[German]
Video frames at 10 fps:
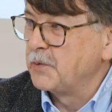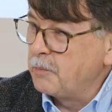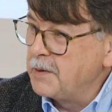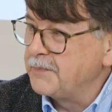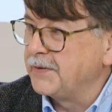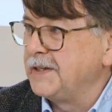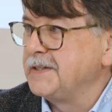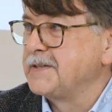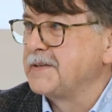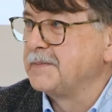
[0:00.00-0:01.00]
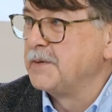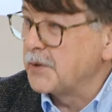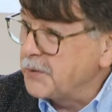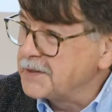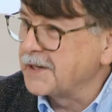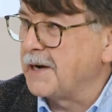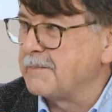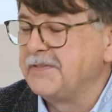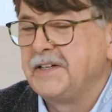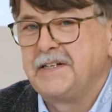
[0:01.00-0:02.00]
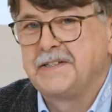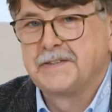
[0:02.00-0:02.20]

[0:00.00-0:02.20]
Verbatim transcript: Oberpfalz, Rhön-Grabfeld.